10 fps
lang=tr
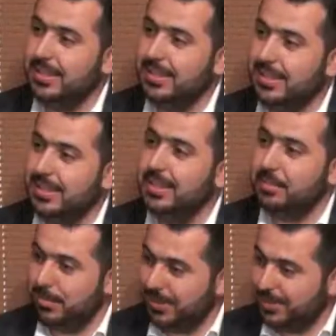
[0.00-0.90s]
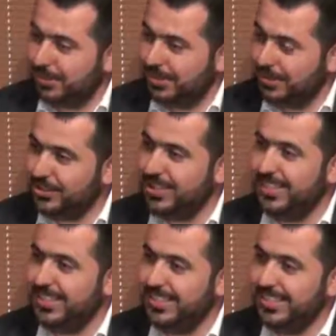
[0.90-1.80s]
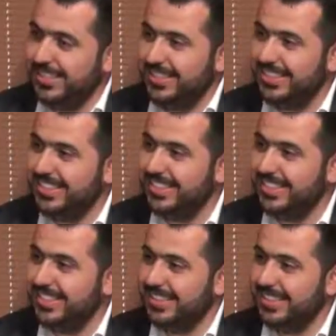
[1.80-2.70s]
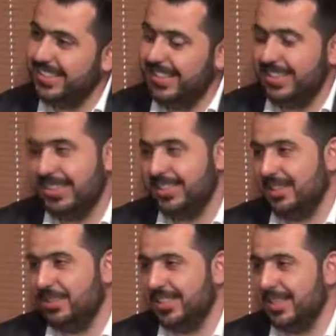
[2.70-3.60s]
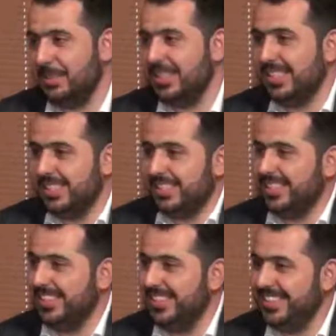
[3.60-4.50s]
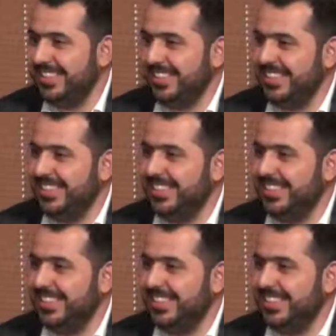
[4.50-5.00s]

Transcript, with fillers: Bey merhaba. Merhaba, hoş geldiniz. Hoş bulduk. Nasılsınız? Teşekkür ederim. Siz nasılsınız? Teşekkür